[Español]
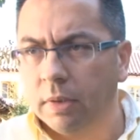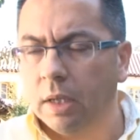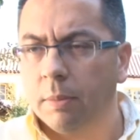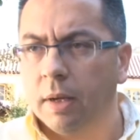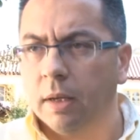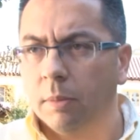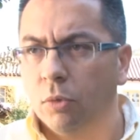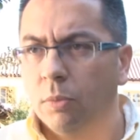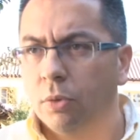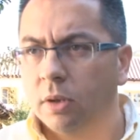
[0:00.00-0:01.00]
temas
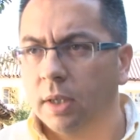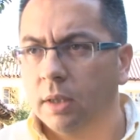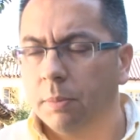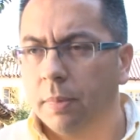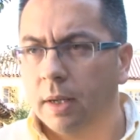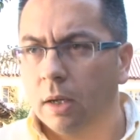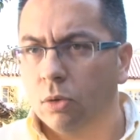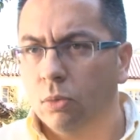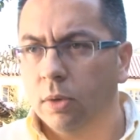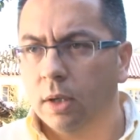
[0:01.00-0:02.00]
muy importantes para la
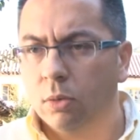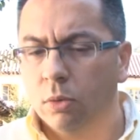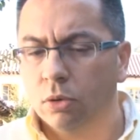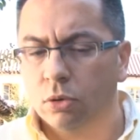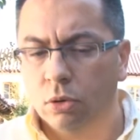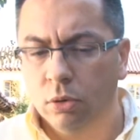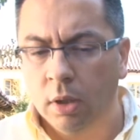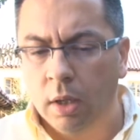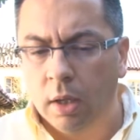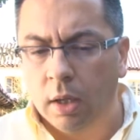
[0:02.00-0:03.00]
comuna como lo son
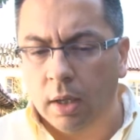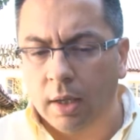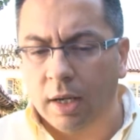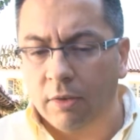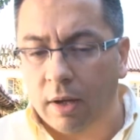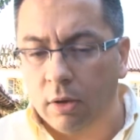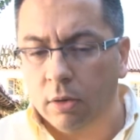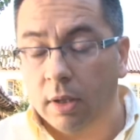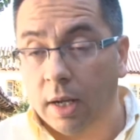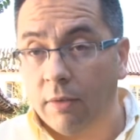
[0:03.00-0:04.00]
el
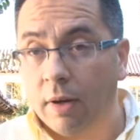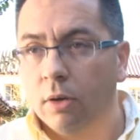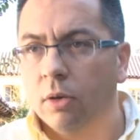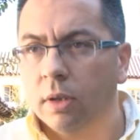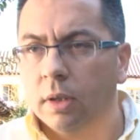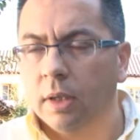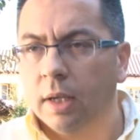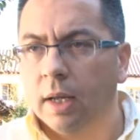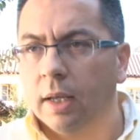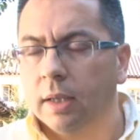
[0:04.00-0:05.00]
lavado, lavado y
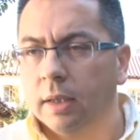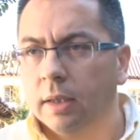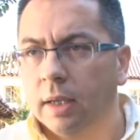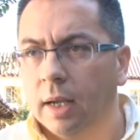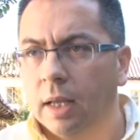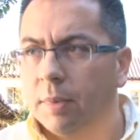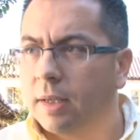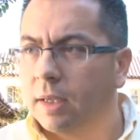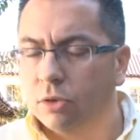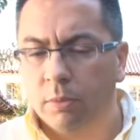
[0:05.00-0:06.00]
de la
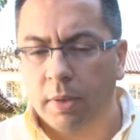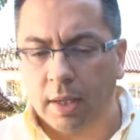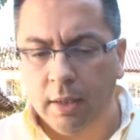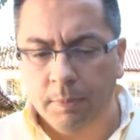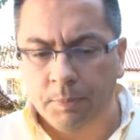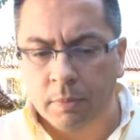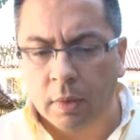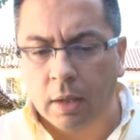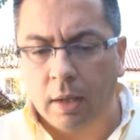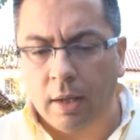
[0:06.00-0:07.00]
demarcación vial,
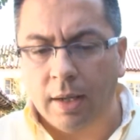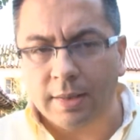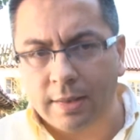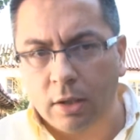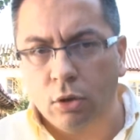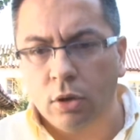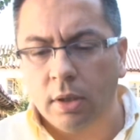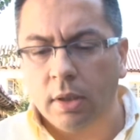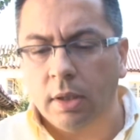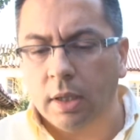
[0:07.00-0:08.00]
el aseo
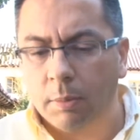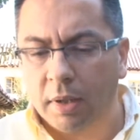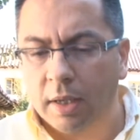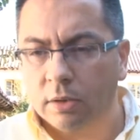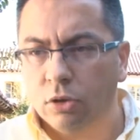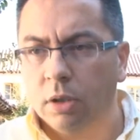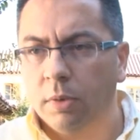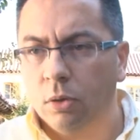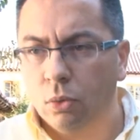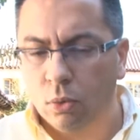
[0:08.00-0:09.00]
y aplicación de
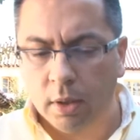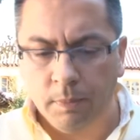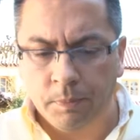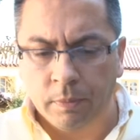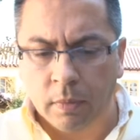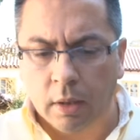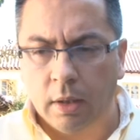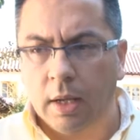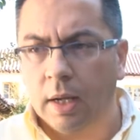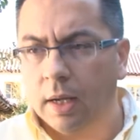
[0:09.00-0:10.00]
pintura
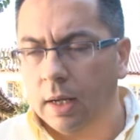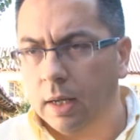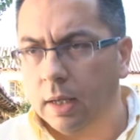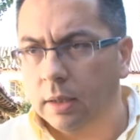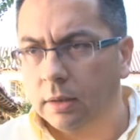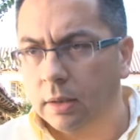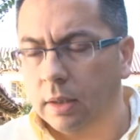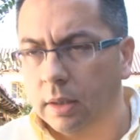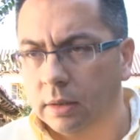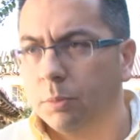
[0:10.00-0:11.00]
la
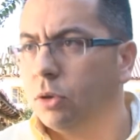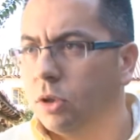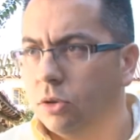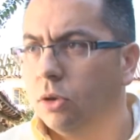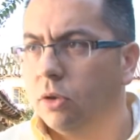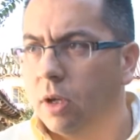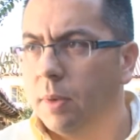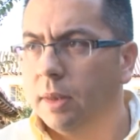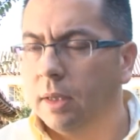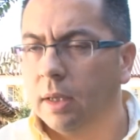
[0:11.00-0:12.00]
eh, reposición
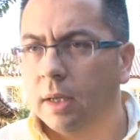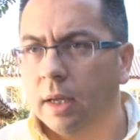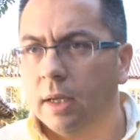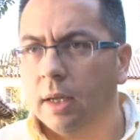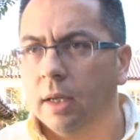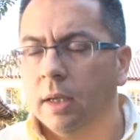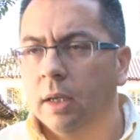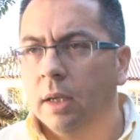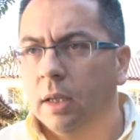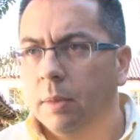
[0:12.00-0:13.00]
obviamente de aquellas
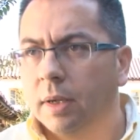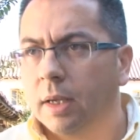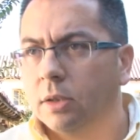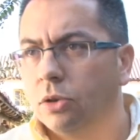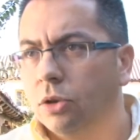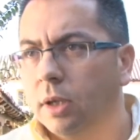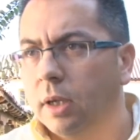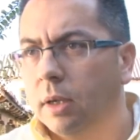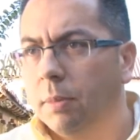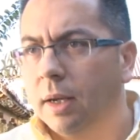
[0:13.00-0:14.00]
demarcaciones
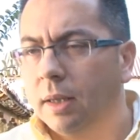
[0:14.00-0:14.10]
eh, en mal